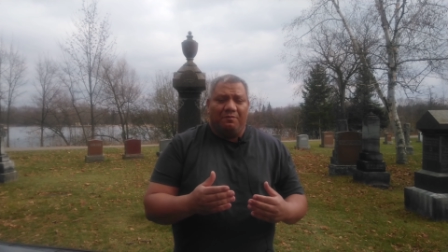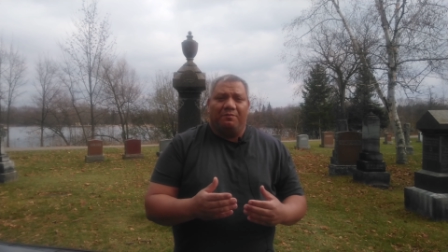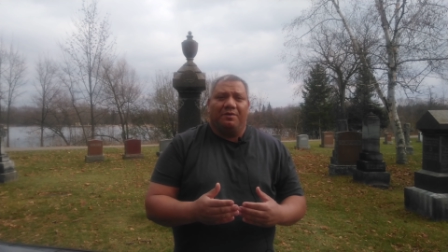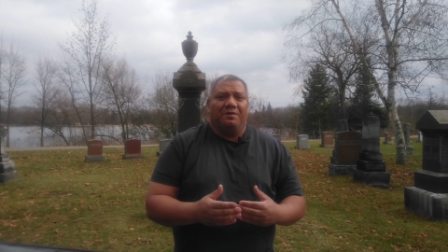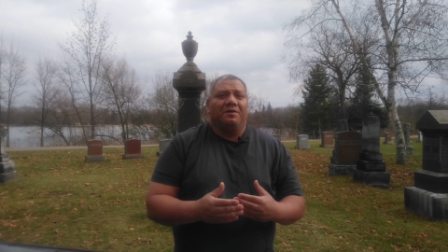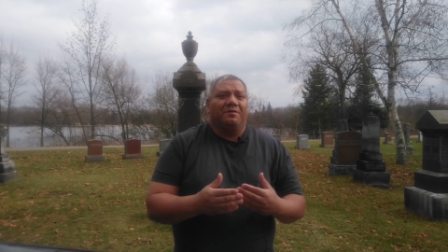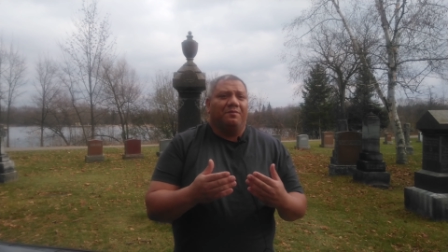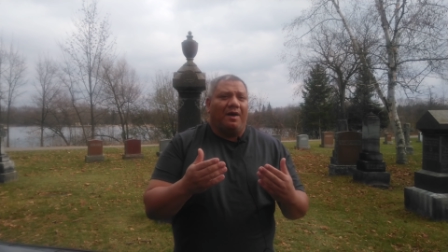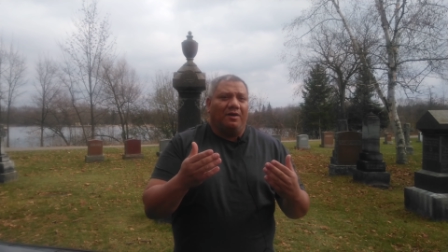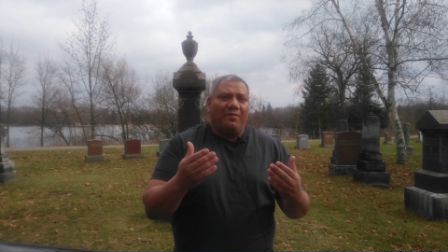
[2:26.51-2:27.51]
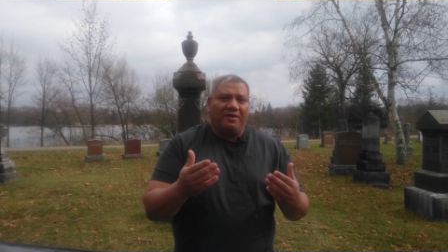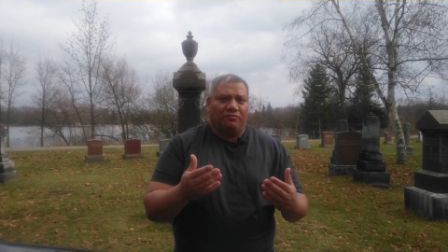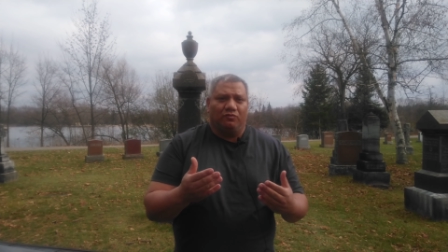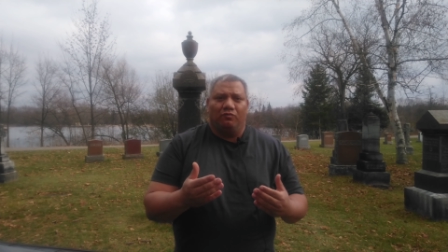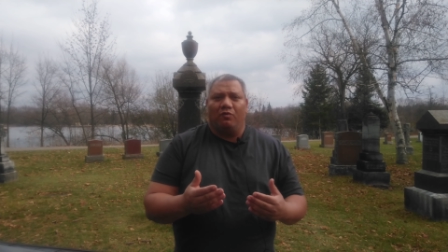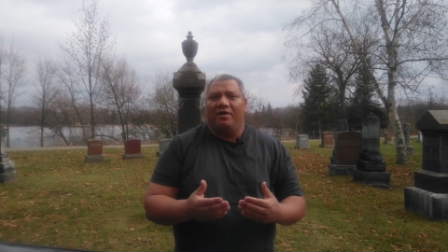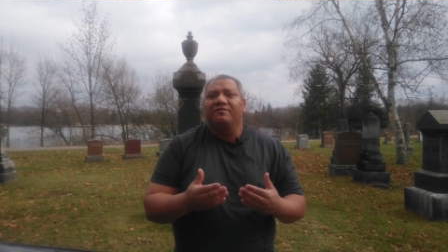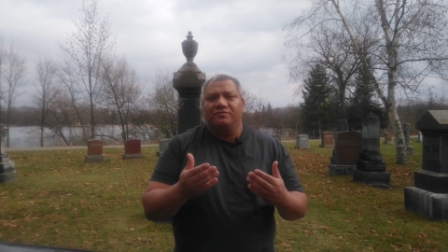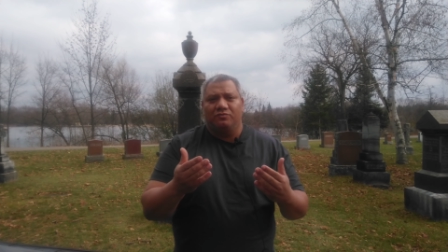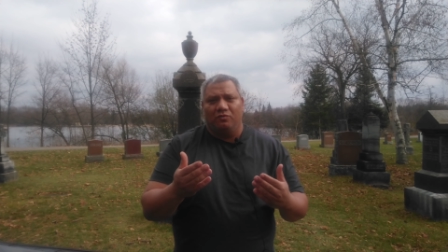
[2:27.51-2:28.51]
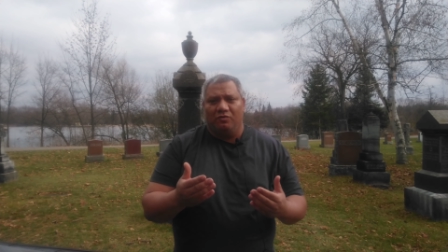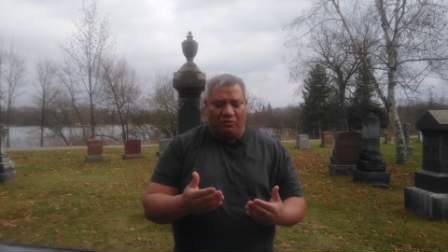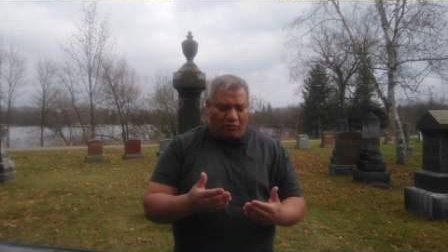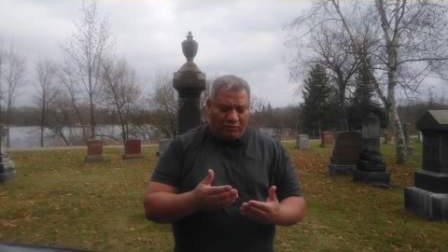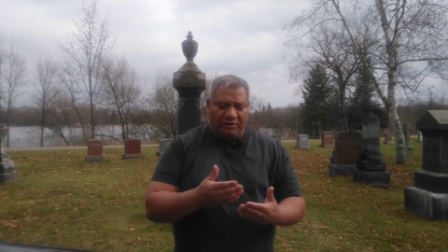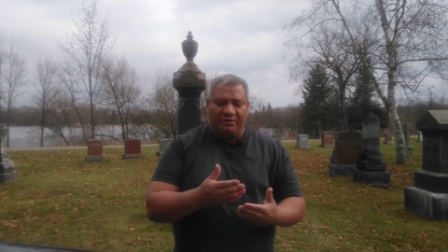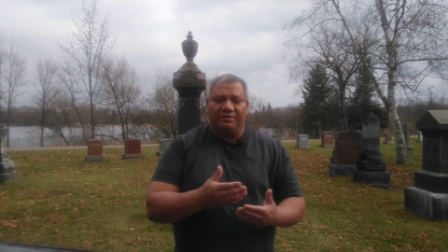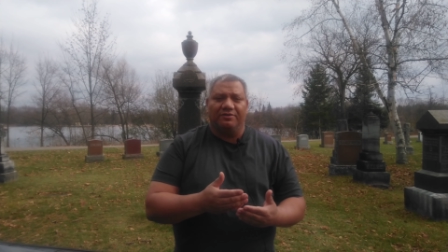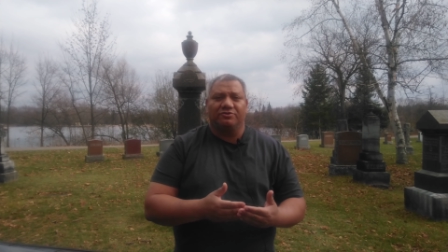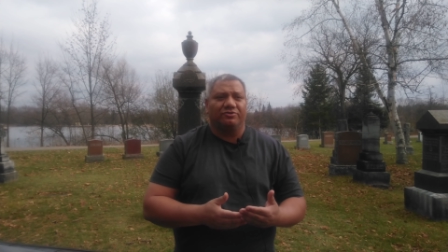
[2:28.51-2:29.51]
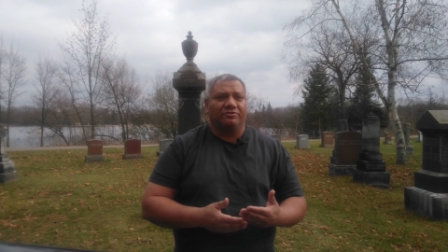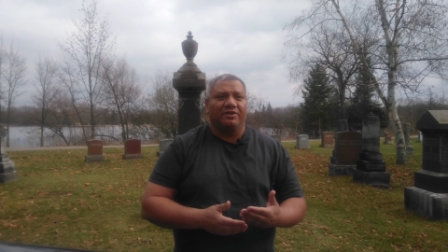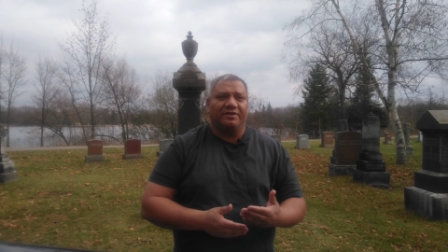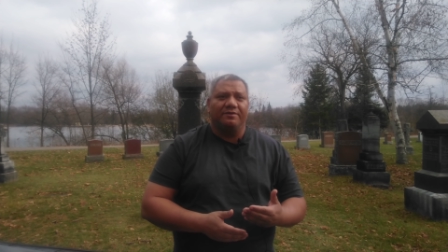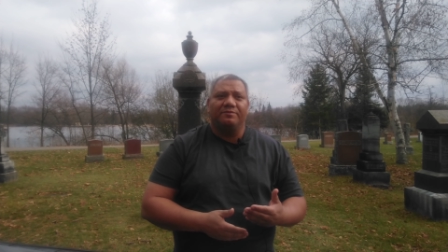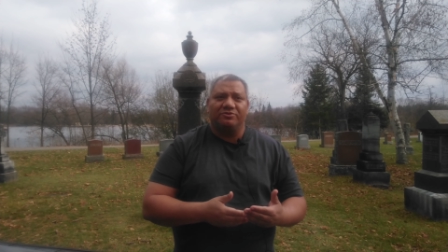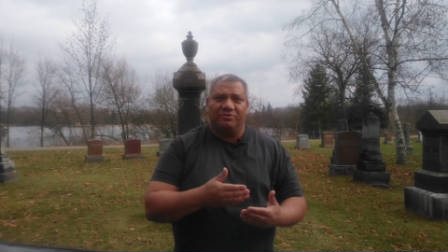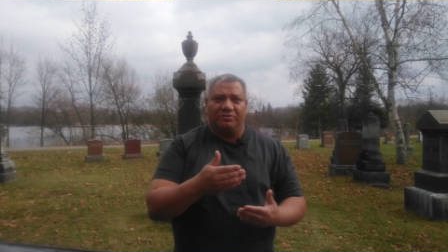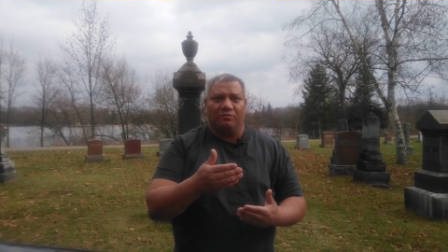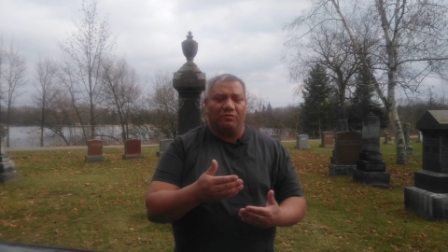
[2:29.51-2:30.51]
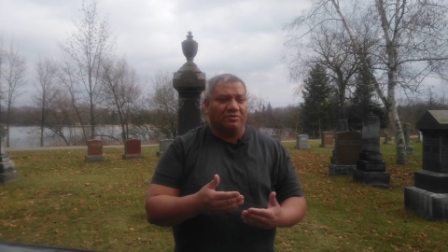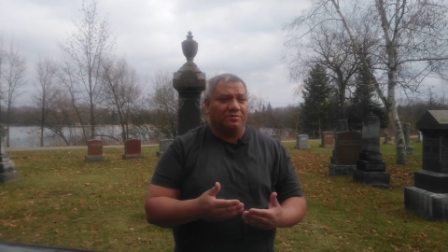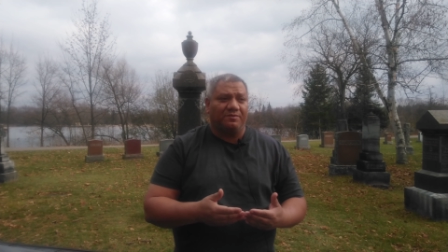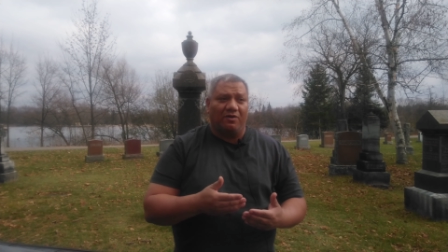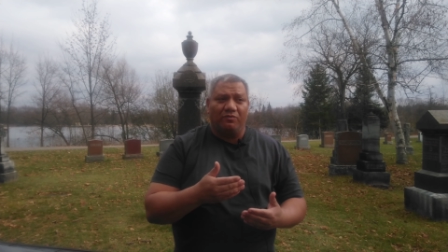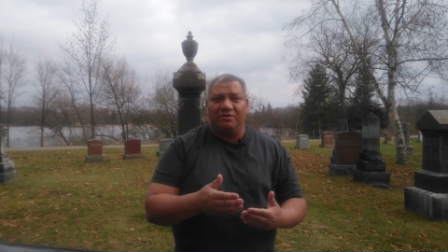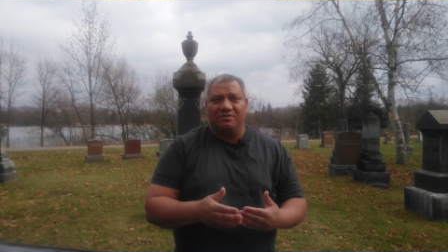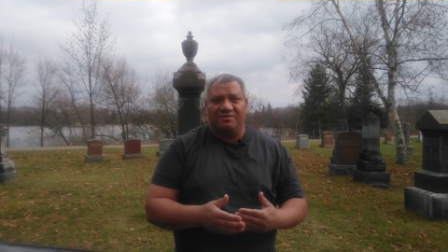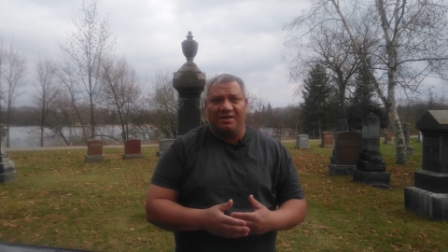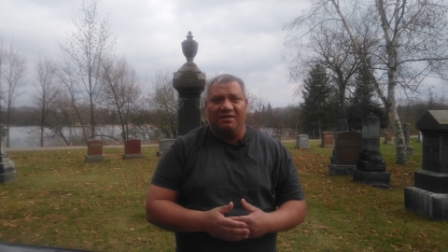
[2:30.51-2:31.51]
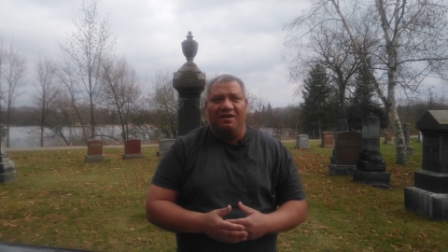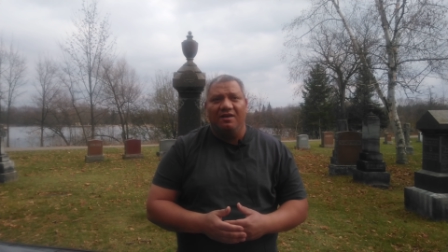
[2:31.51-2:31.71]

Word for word: بمعلوماته وحفظه لكل تركيب الشريط الوراثي بتاع كل انسان